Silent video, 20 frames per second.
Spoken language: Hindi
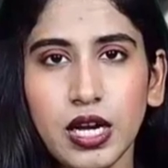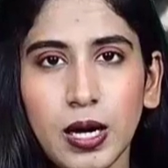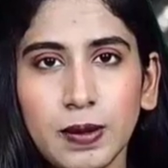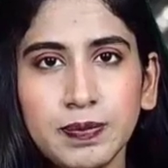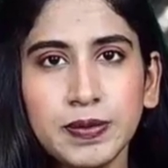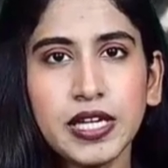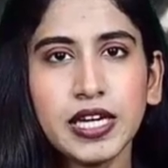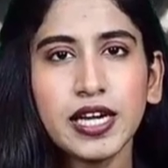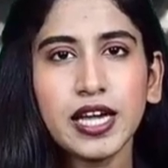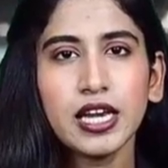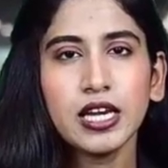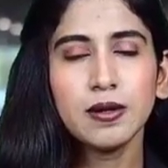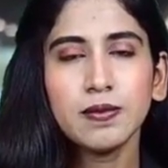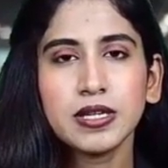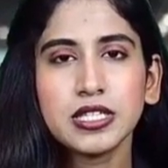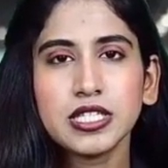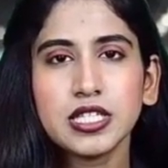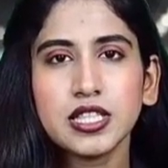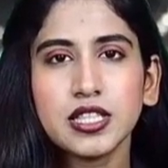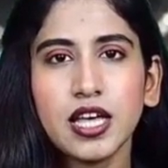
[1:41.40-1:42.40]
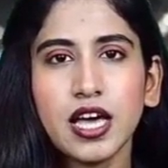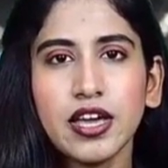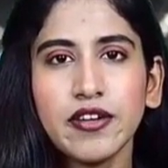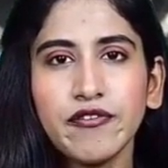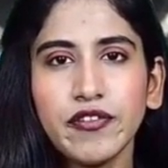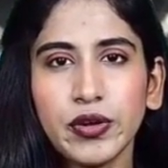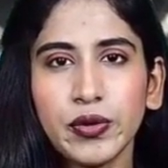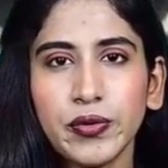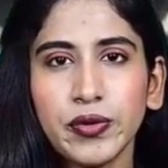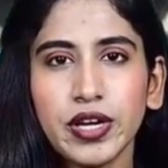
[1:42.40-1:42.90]
अब तक के लिए बस इतना
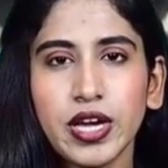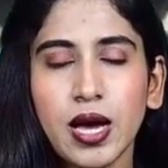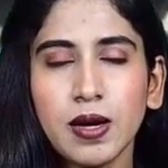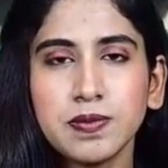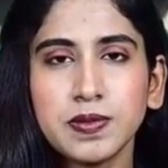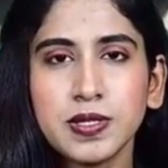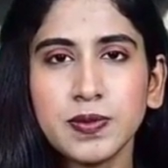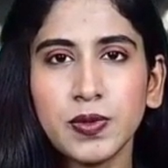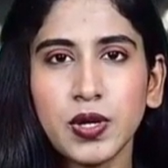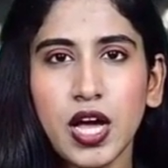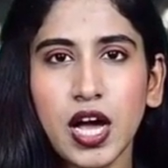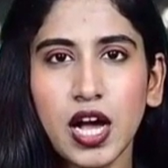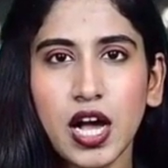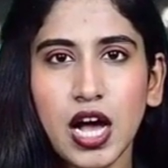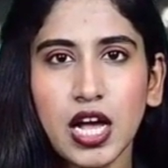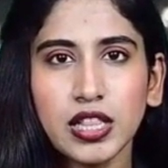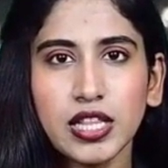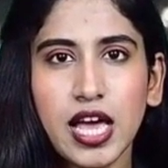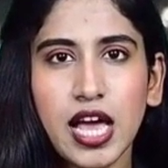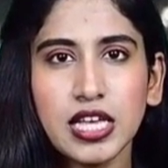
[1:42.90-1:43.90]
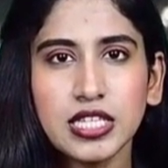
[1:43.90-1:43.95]
ही फिर होगी आपसे मुलाकात